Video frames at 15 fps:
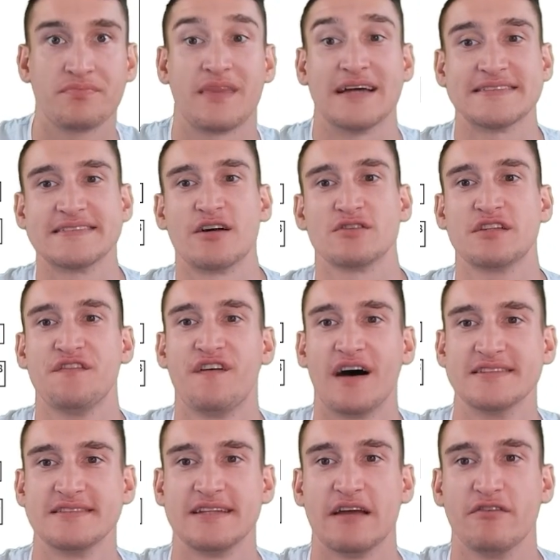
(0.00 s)
Das ist auch die
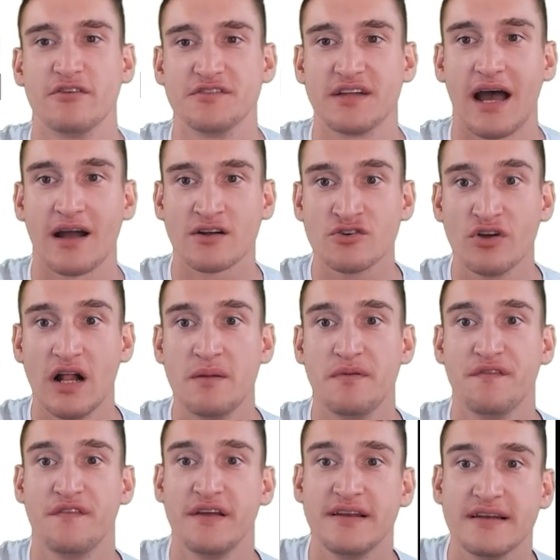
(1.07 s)
Phase, in der wir uns aktuell
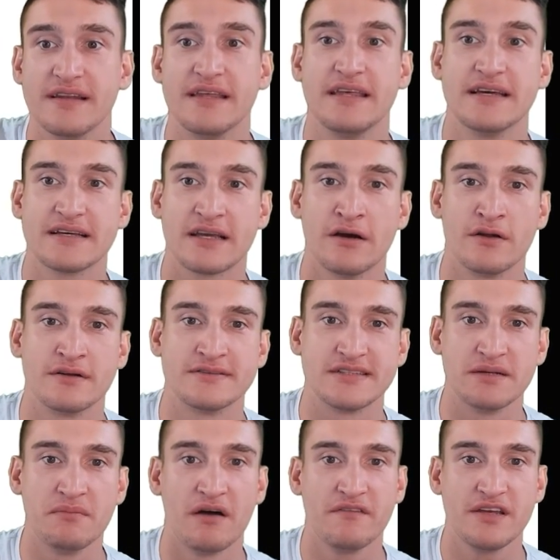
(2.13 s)
befinden. Hier können es
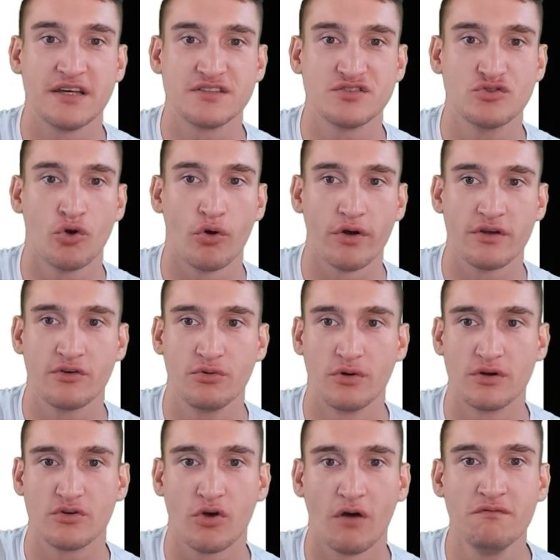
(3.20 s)
immer wieder zu
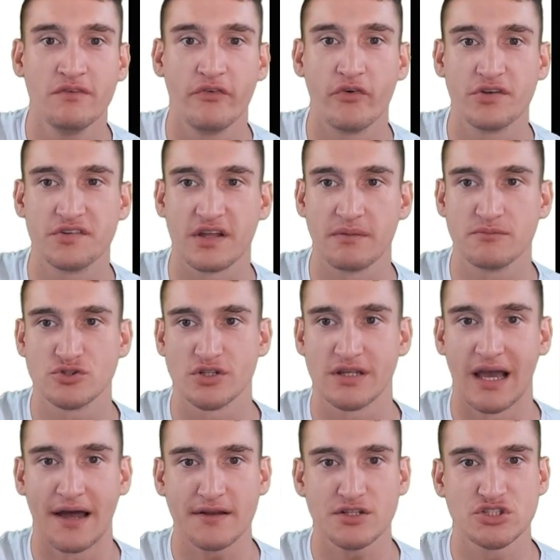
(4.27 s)
Korrekturen kommen, wie wir uns eben schon
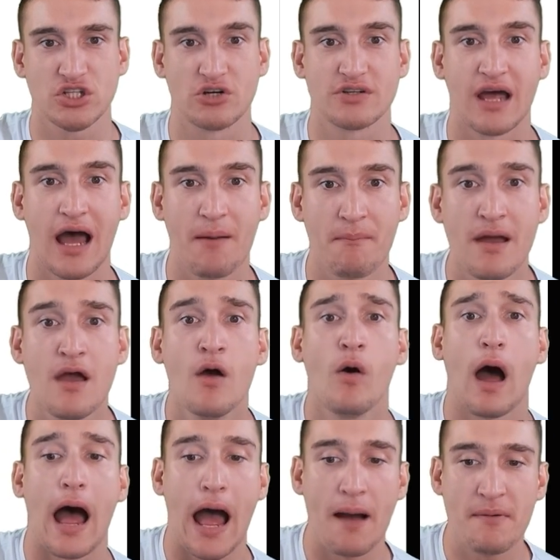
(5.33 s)
hier angeschaut haben
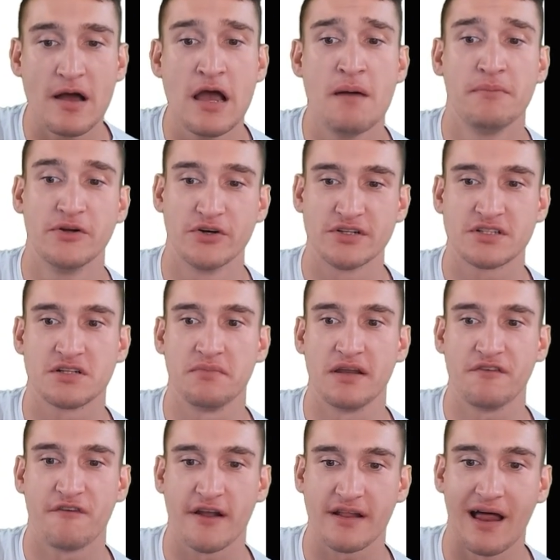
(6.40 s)
aber bedeutet im
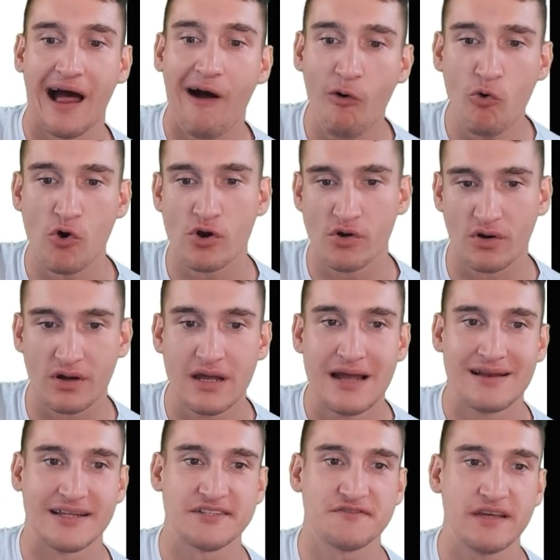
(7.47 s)
Endeffekt auch noch,
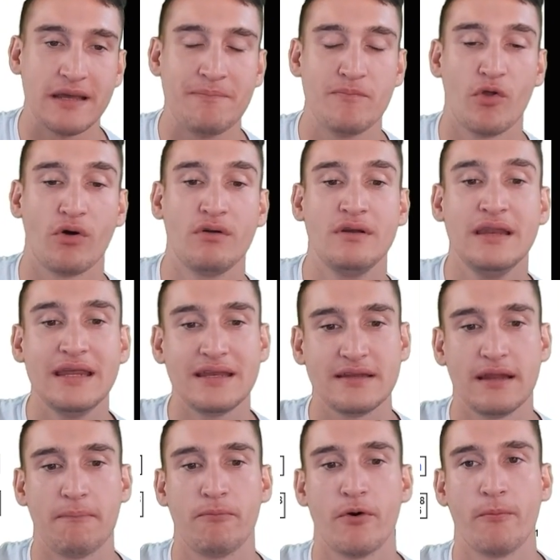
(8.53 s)
dass wir eben noch nicht
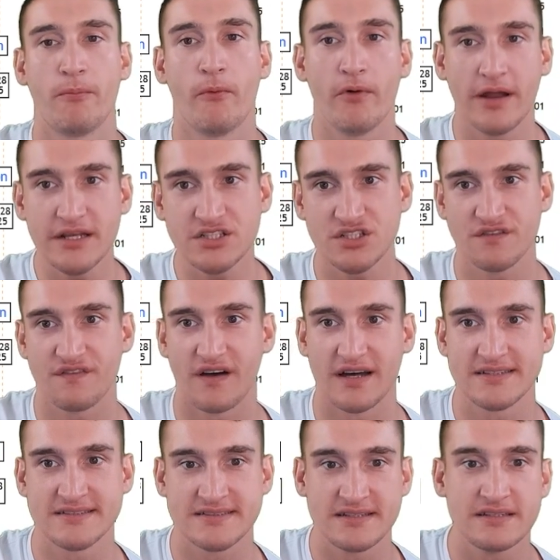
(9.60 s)
in der
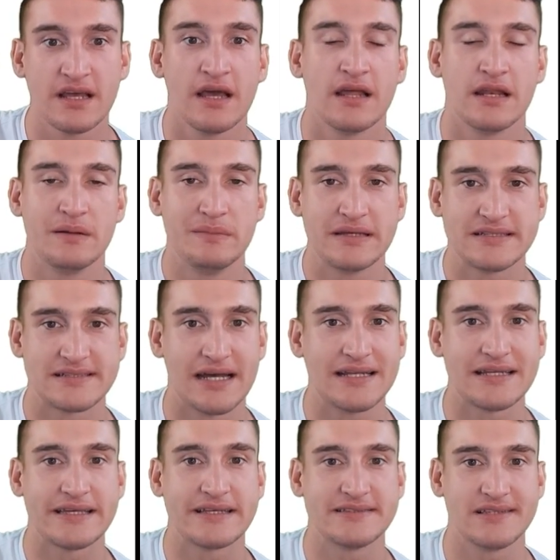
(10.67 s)
Preparation-Phase sind, nämlich
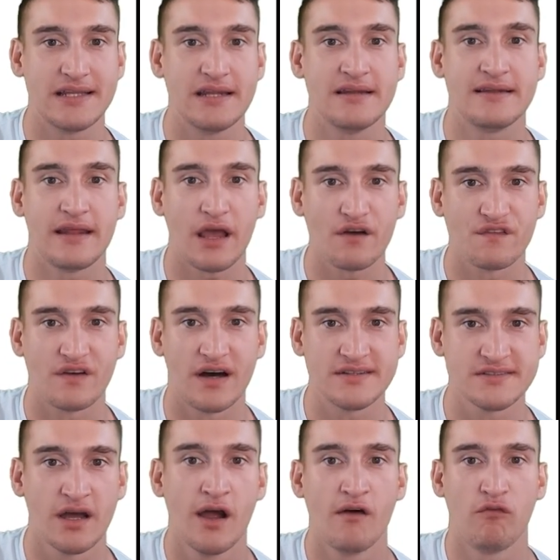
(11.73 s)
zeitlich gesehen in der
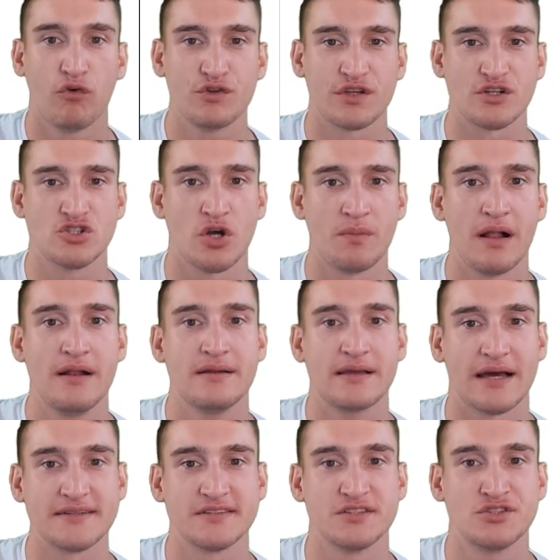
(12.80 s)
Phase, wo es dann schon mal ein
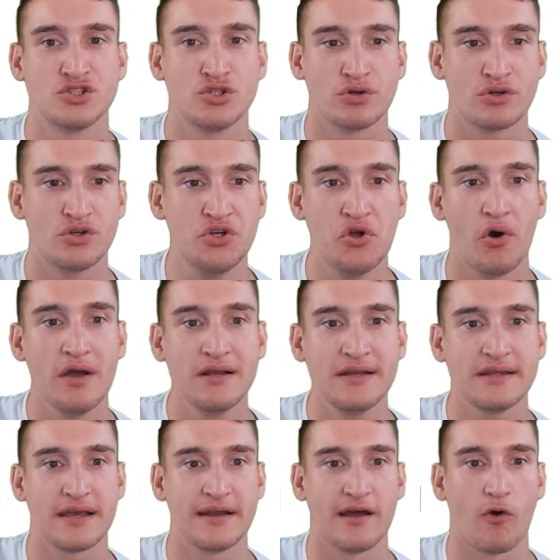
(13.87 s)
ganzes Stück
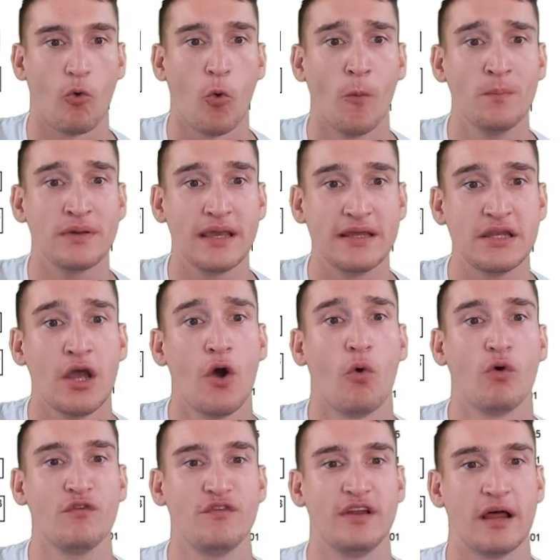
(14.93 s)
deutlicher nach oben geht
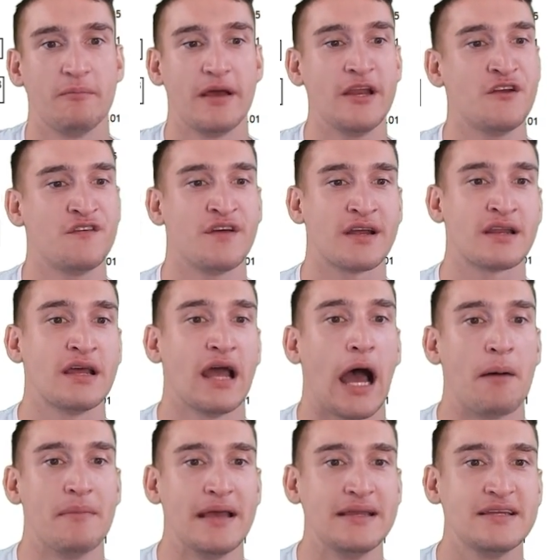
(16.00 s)
und wir dann im Endeffekt
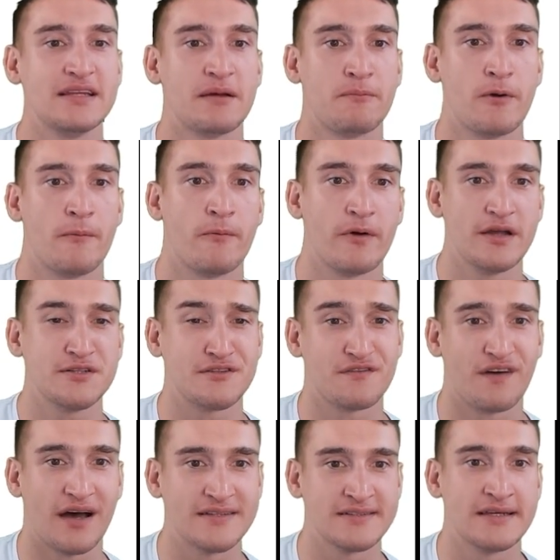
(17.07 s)
am Ende der
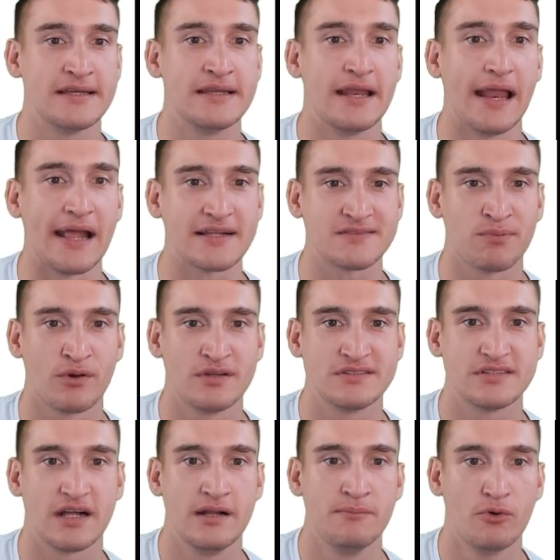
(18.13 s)
Preparation-Phase in den
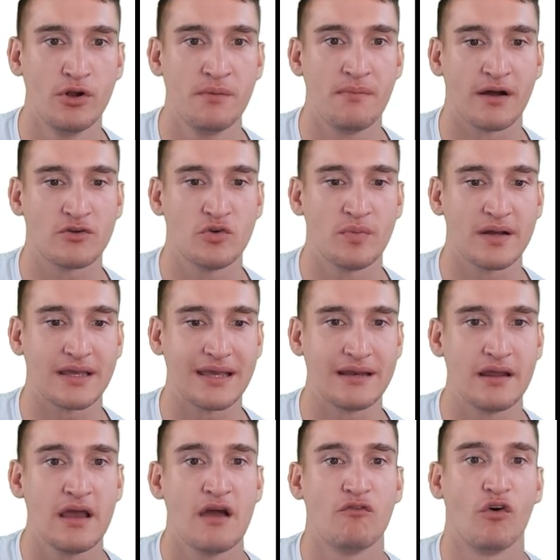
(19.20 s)
exponentiellen Bullenmarkt
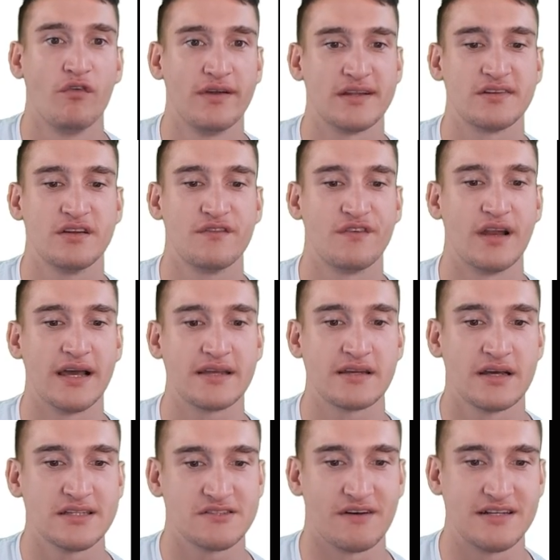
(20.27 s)
übergehen, wo wir das hier
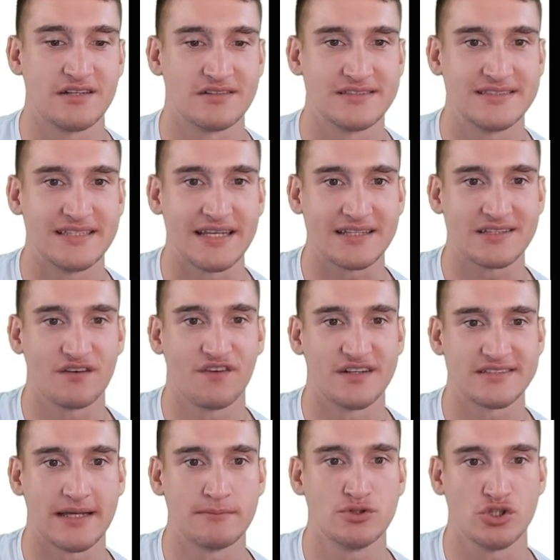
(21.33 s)
vielleicht 2016
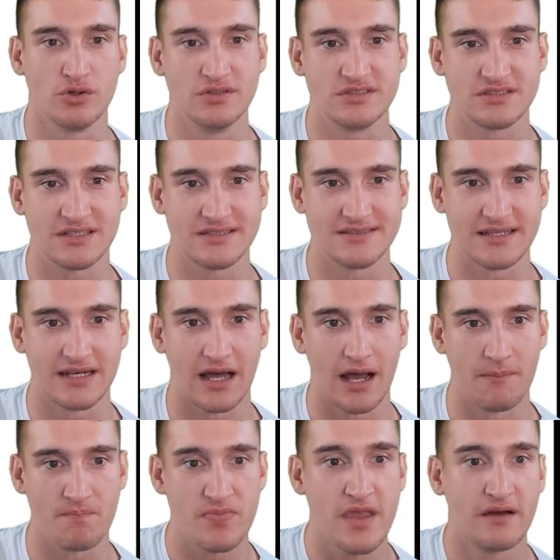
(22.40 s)
fast am schönsten gesehen
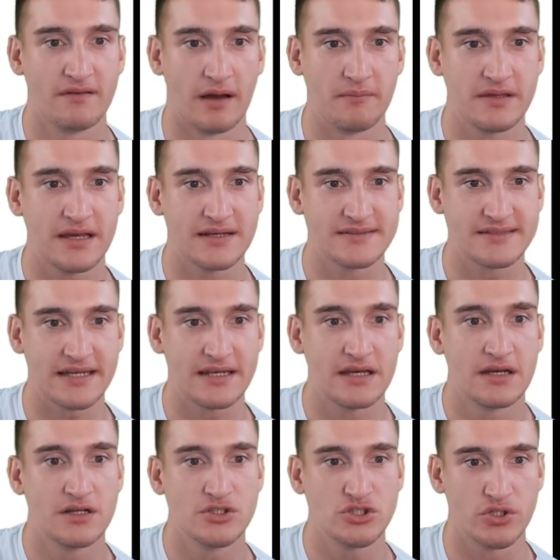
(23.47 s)
haben. Wir haben hier gesehen,
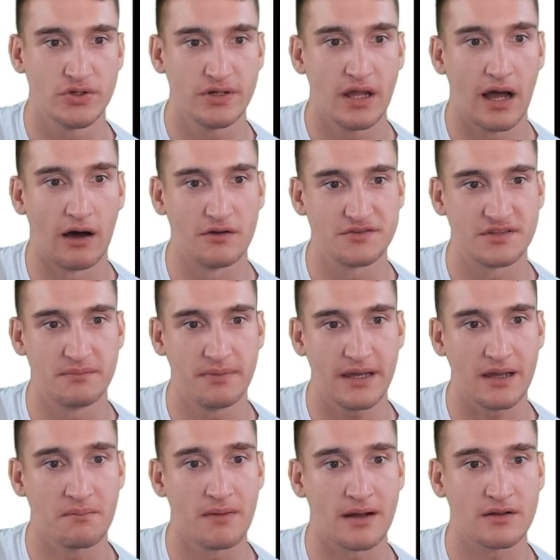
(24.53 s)
schön aus dem
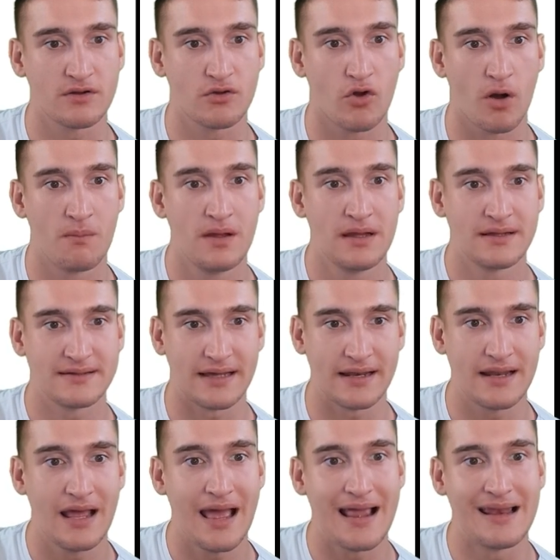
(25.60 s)
Bärenmarkt gekommen,
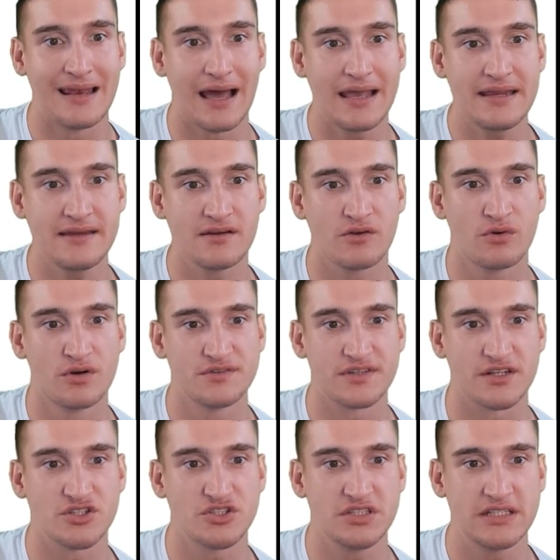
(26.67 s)
dann leichte
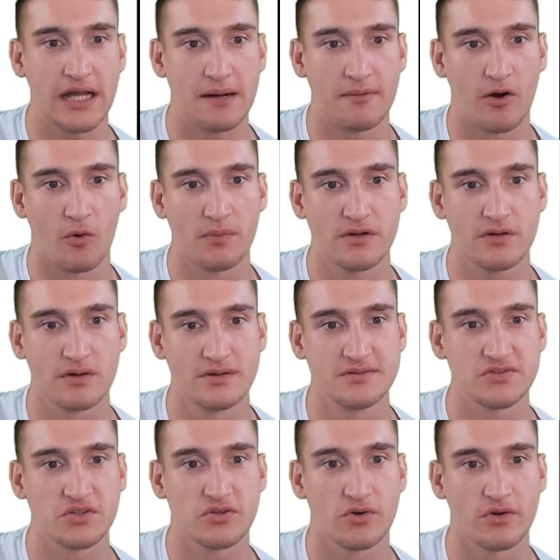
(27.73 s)
Kursanstiege, aber auch mit
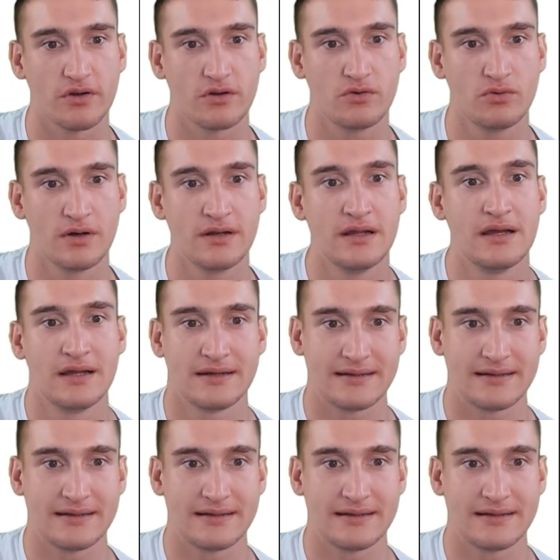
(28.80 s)
größeren Korrekturen.